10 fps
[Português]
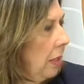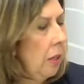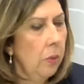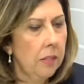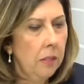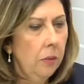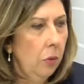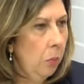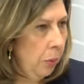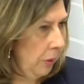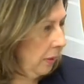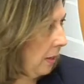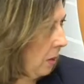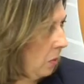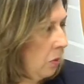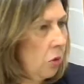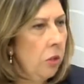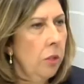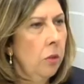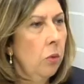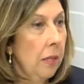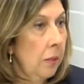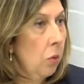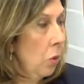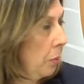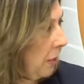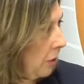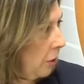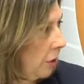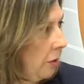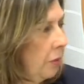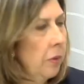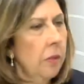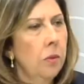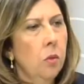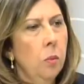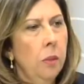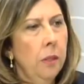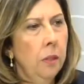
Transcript: Eu escrevo num portal de educação corporativa, eu escrevo sobre